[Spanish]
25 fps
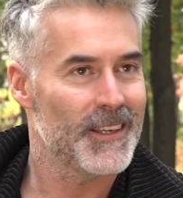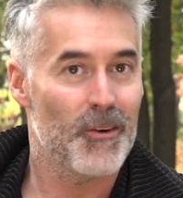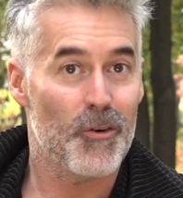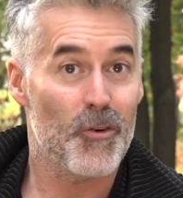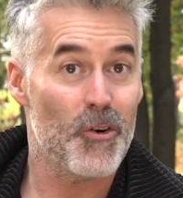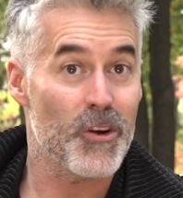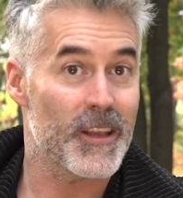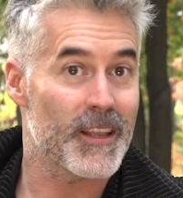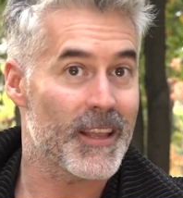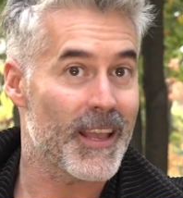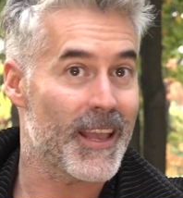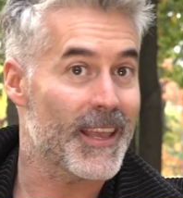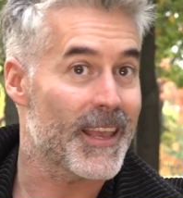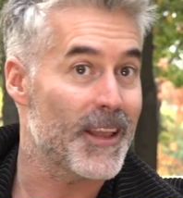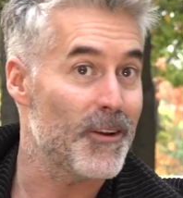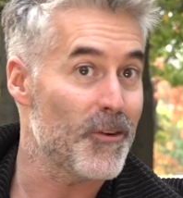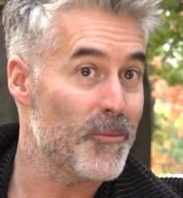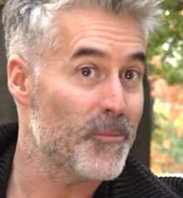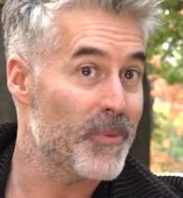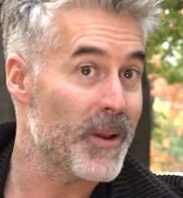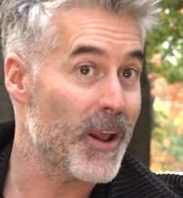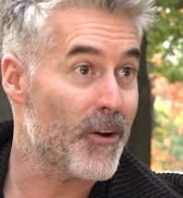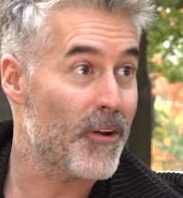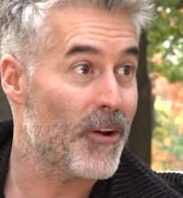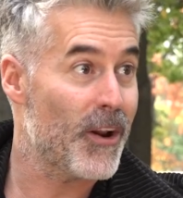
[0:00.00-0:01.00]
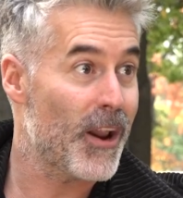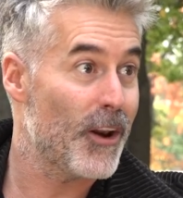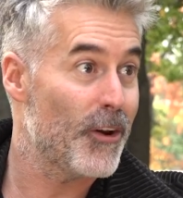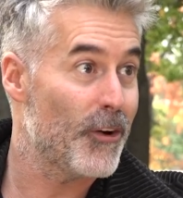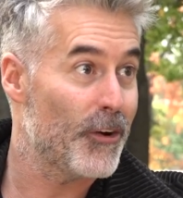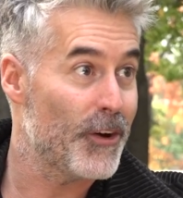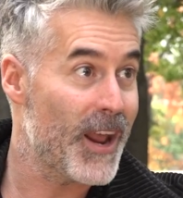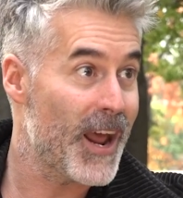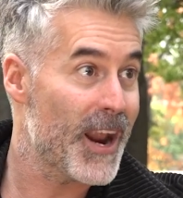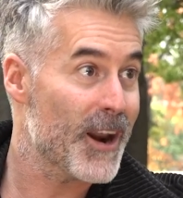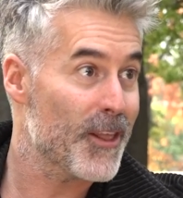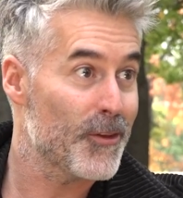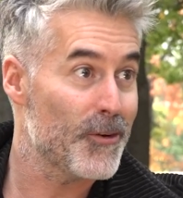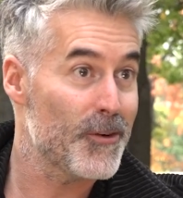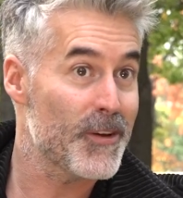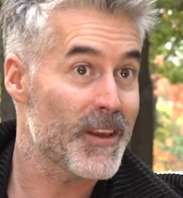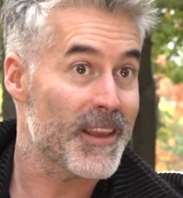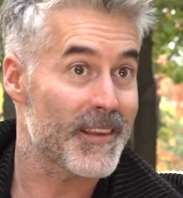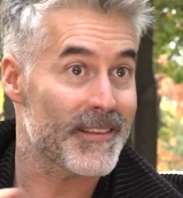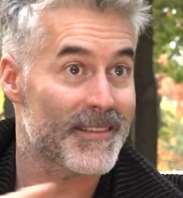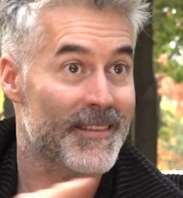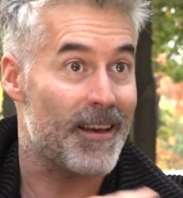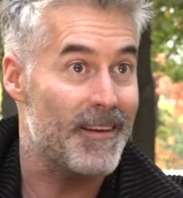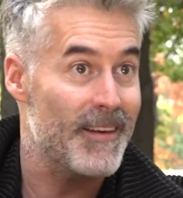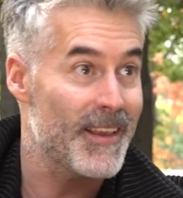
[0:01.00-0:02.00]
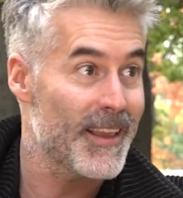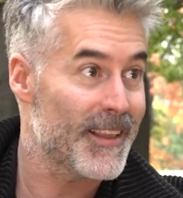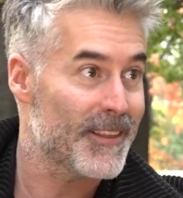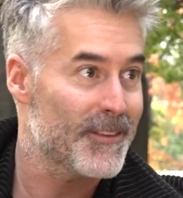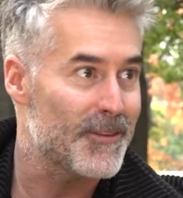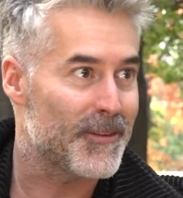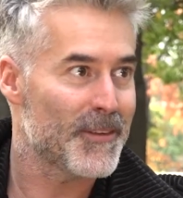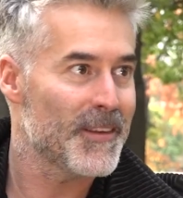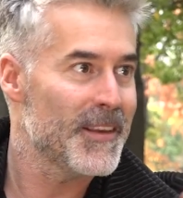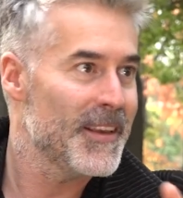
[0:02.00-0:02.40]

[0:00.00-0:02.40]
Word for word: Oye, es que nombraron a Leonardo, oye, que sabe esto.